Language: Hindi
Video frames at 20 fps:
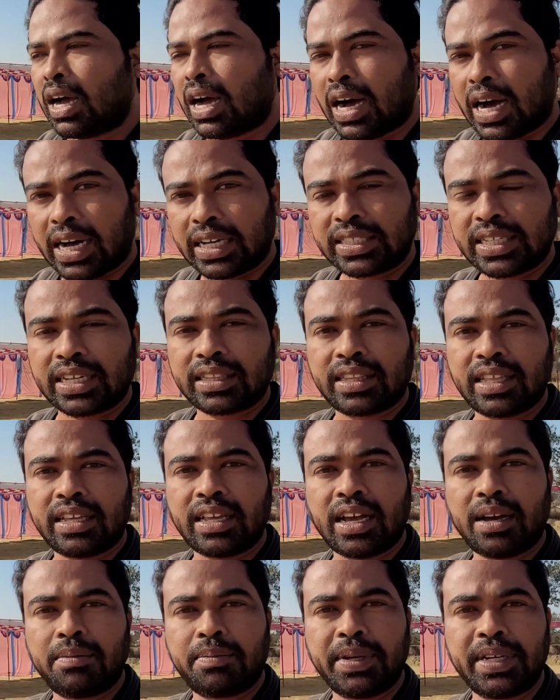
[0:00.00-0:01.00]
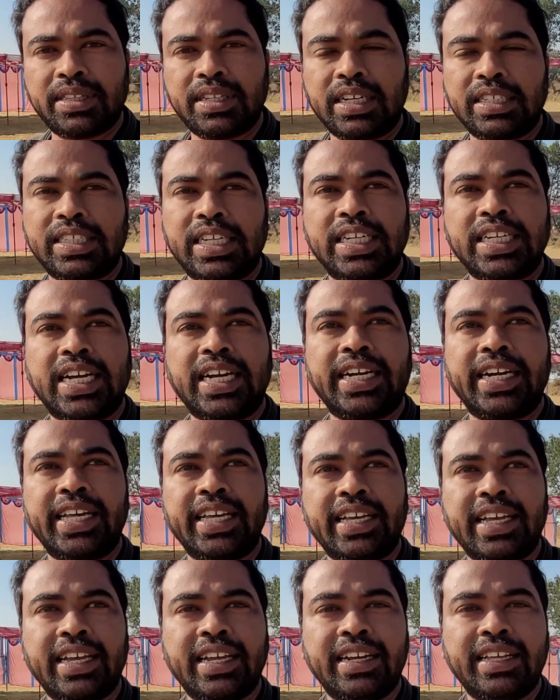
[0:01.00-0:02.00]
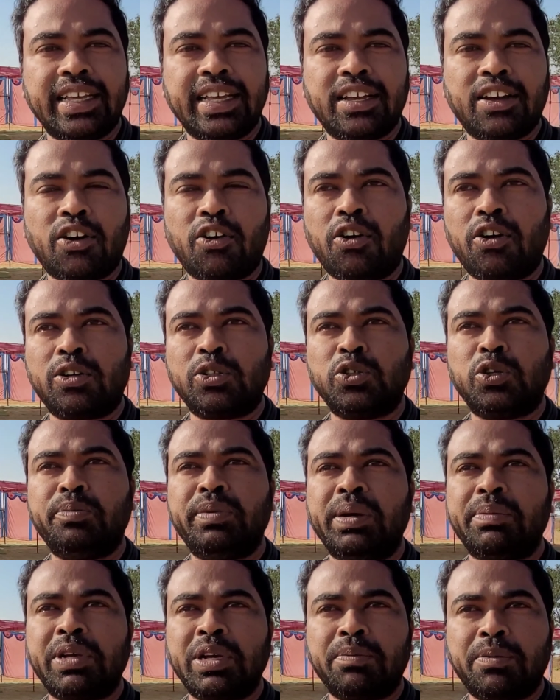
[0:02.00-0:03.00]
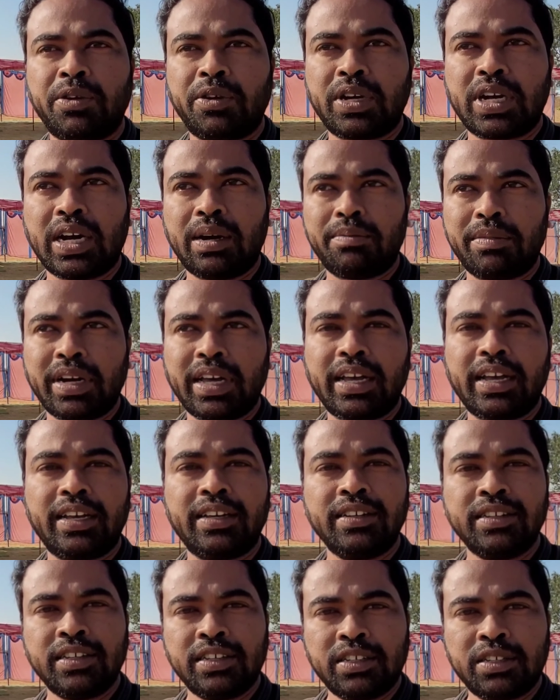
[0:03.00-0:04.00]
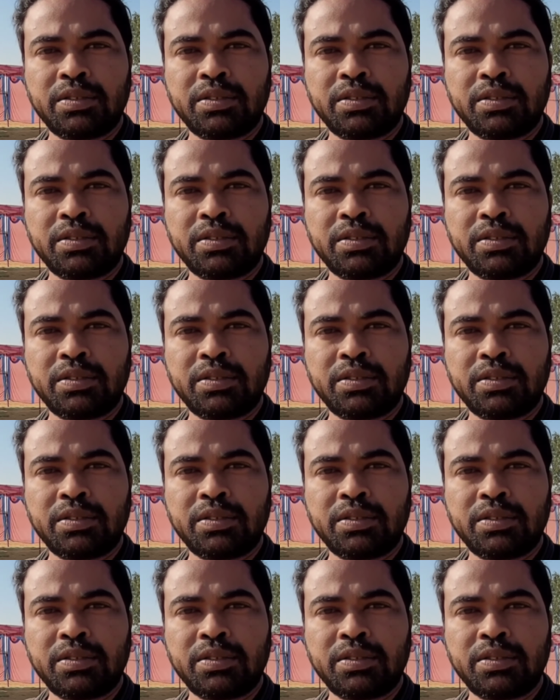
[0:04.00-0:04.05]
आप आ सकते हैं यहाँ पे दर्शन करने के लिए और जो भी आपकी मनोकामना है